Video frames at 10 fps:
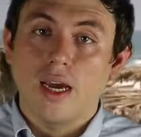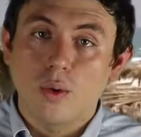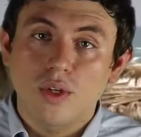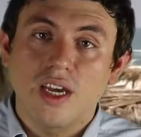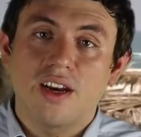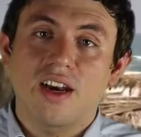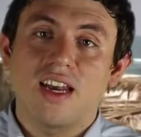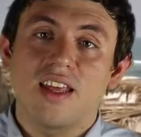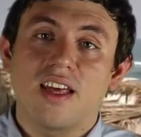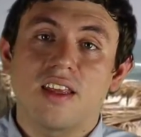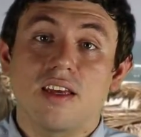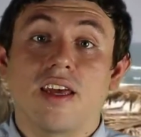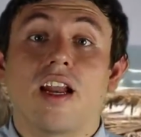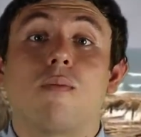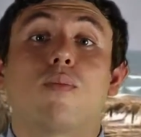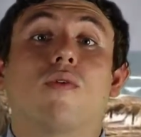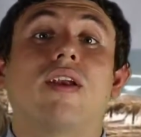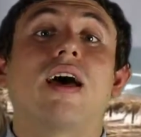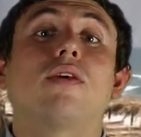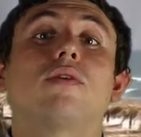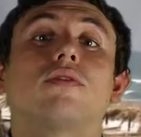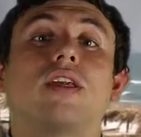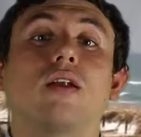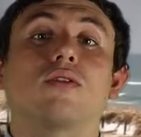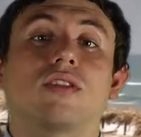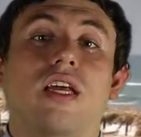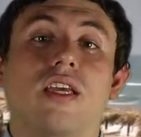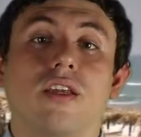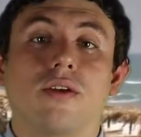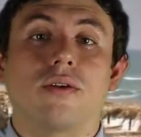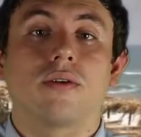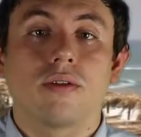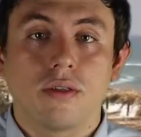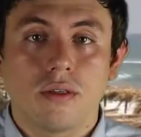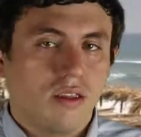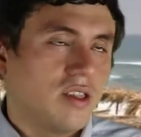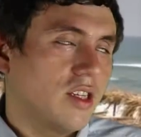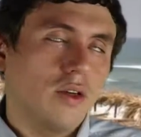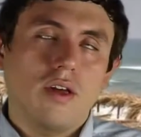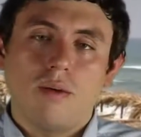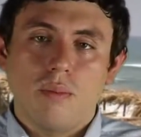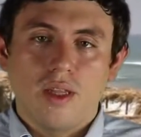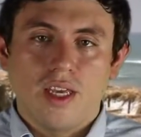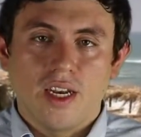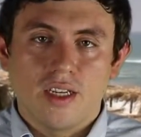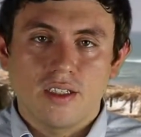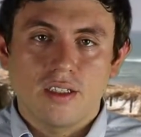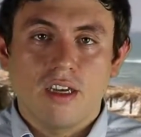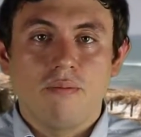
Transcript: aunque en realidad era el poblado de los taíno. De todas maneras,